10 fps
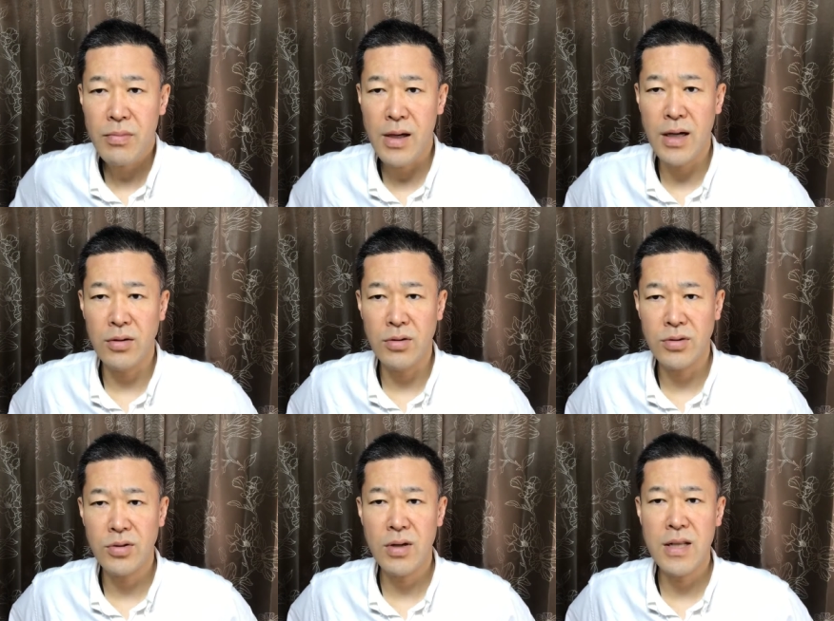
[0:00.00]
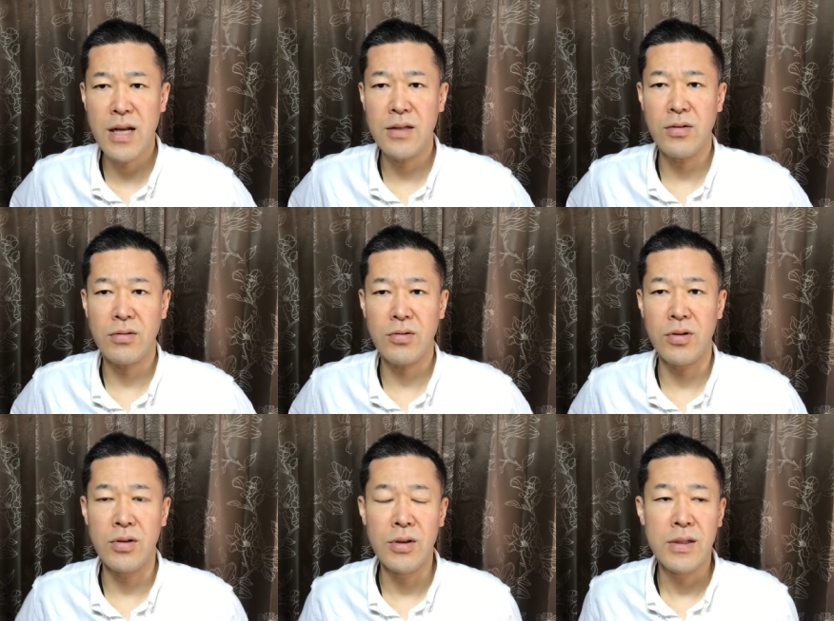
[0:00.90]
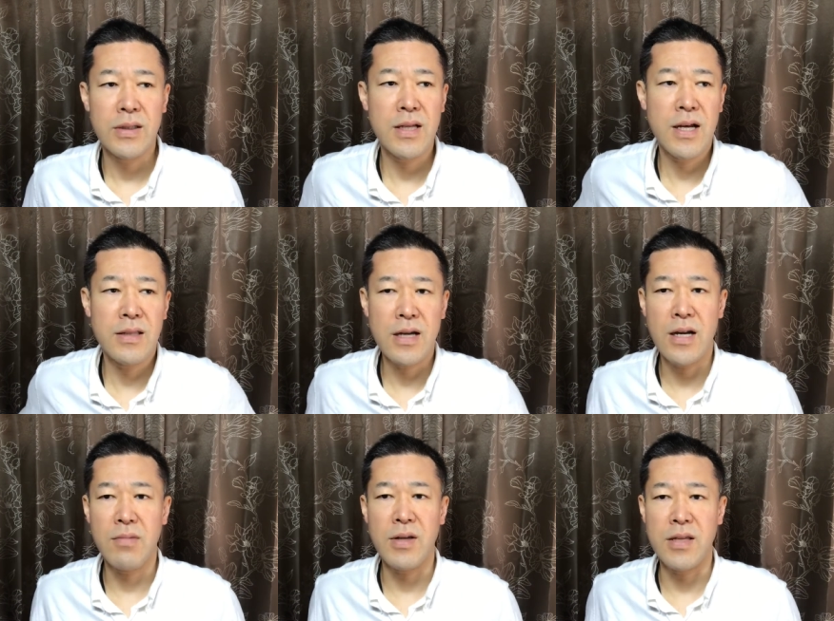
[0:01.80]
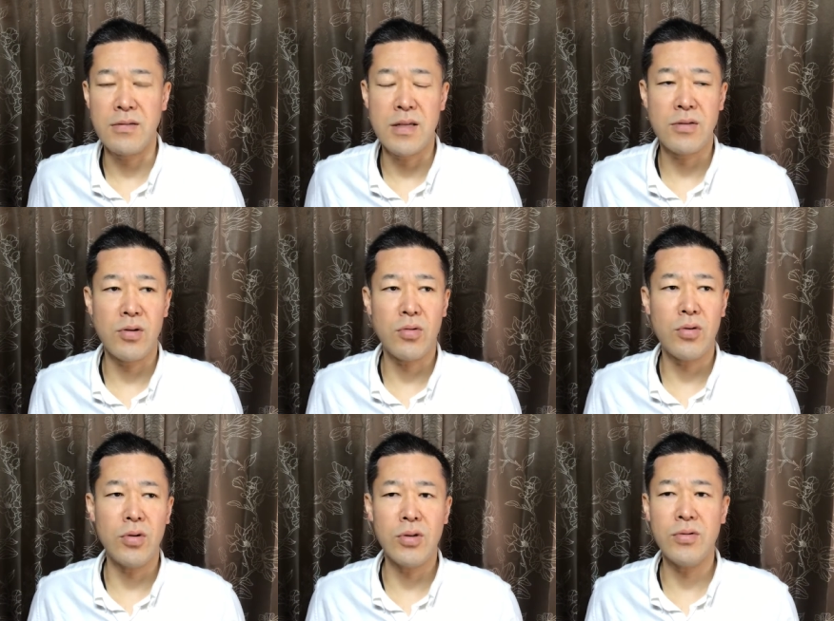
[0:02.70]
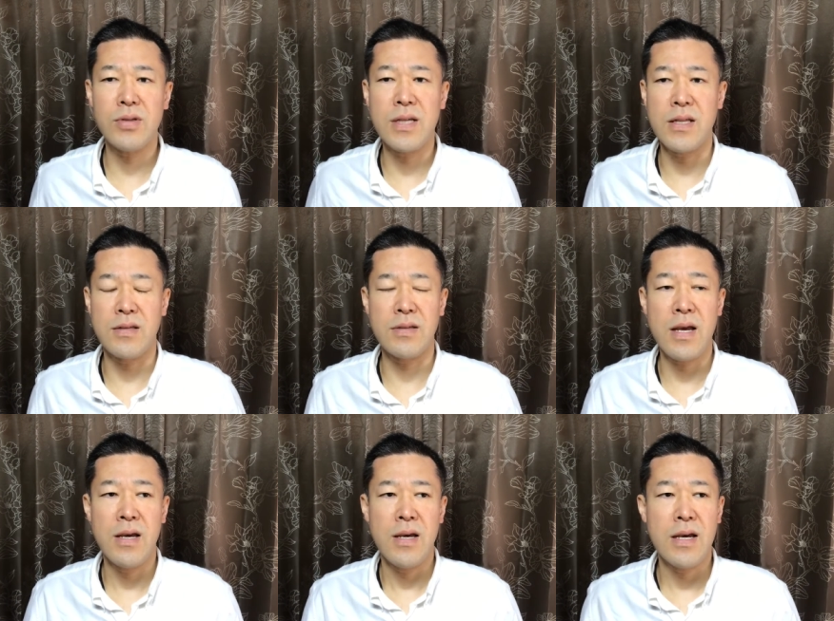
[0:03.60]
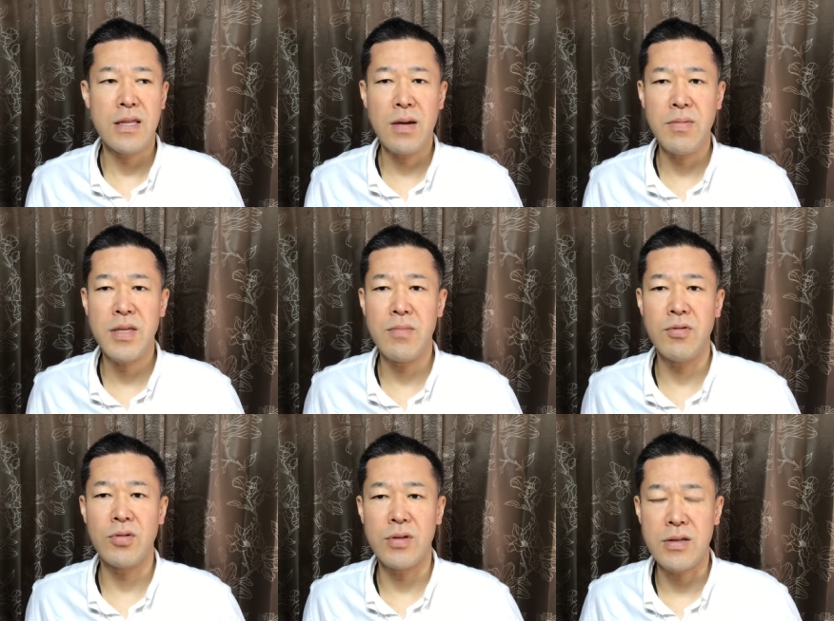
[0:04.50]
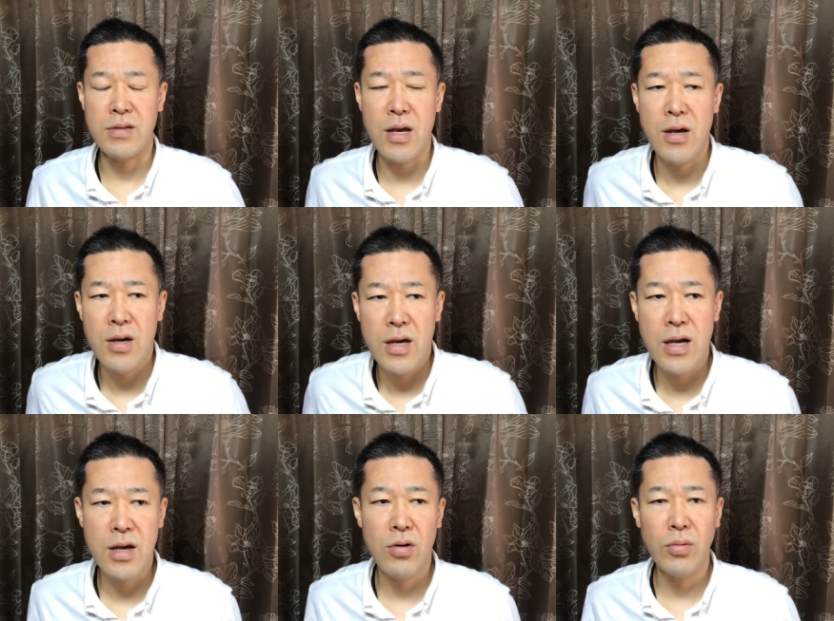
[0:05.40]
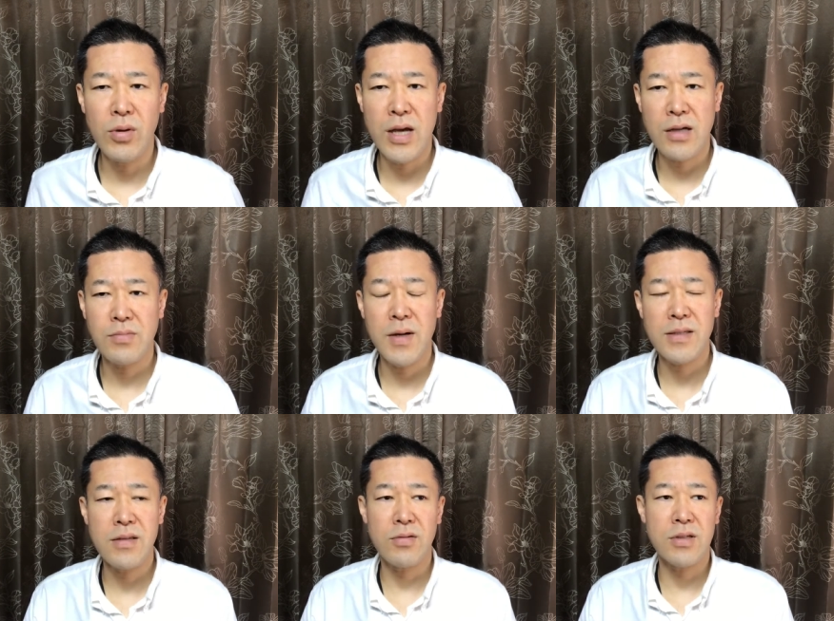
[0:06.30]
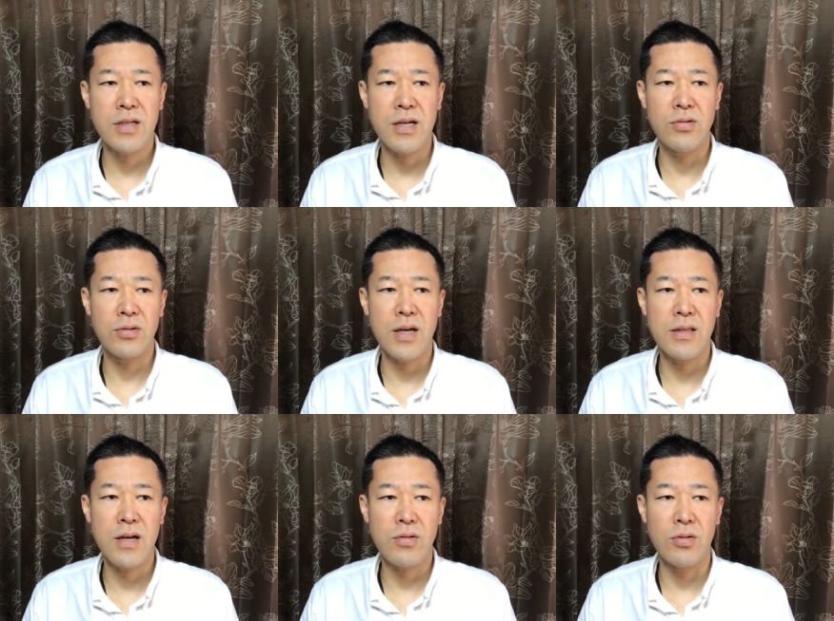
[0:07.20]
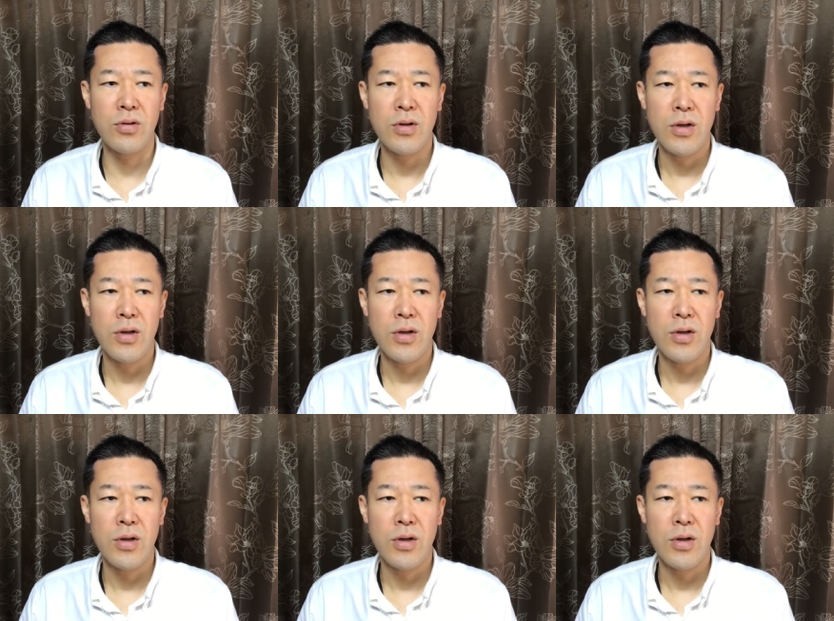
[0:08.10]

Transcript: あのそれなりのこう値段であればですね、それを購入してですね、えー、試してみるとですね、えー、ほぼ ひゃくパーセント に近い状態でこ